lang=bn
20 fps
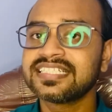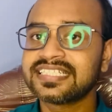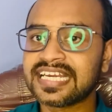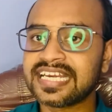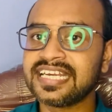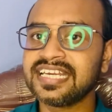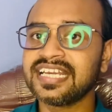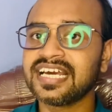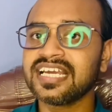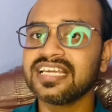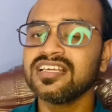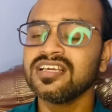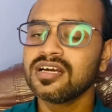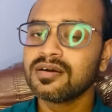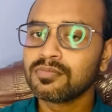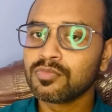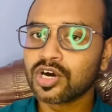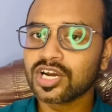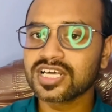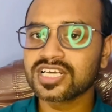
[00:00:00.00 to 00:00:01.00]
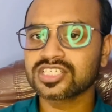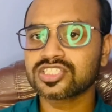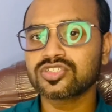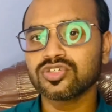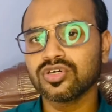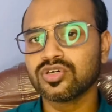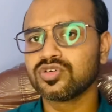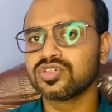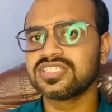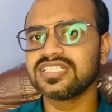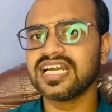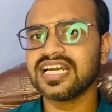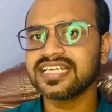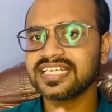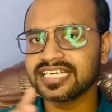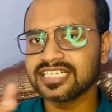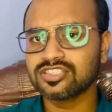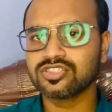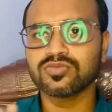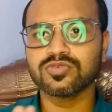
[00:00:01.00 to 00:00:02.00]
চেন্নাই মহারাষ্ট্র গুজরাট
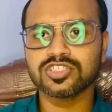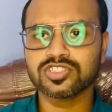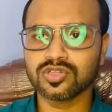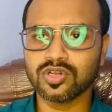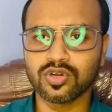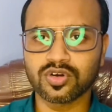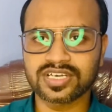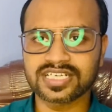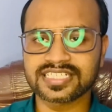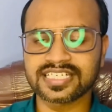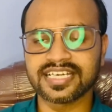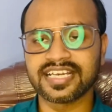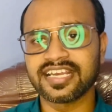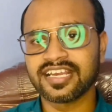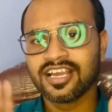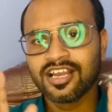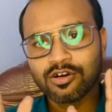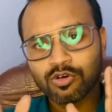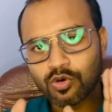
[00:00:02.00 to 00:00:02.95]
এই সমস্ত লোকেশনে